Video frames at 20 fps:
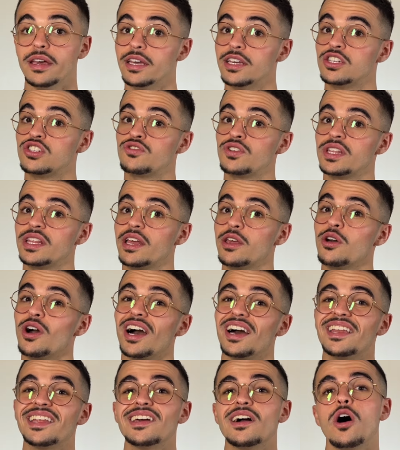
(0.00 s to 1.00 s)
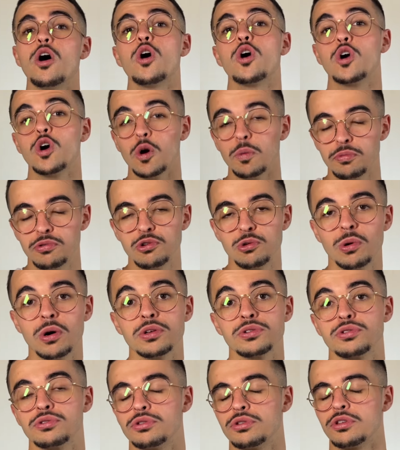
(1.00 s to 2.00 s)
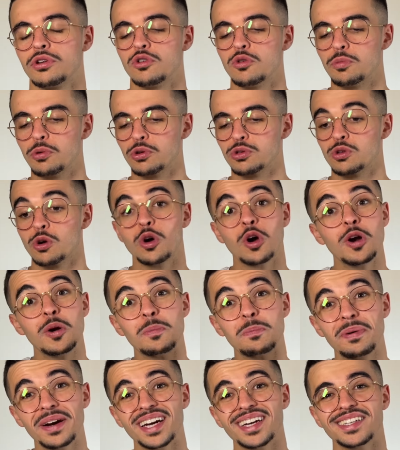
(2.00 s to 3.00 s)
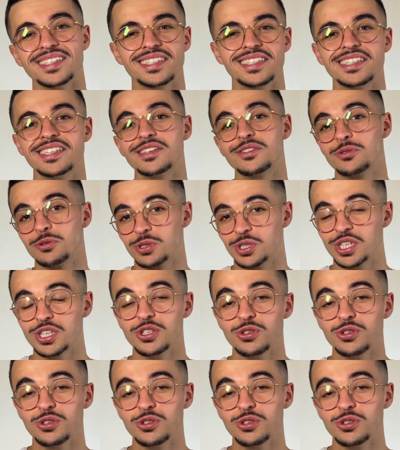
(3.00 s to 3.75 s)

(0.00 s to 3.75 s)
et je vais d'ailleurs aller encore plus loin en te donnant le protocole précis que j'ai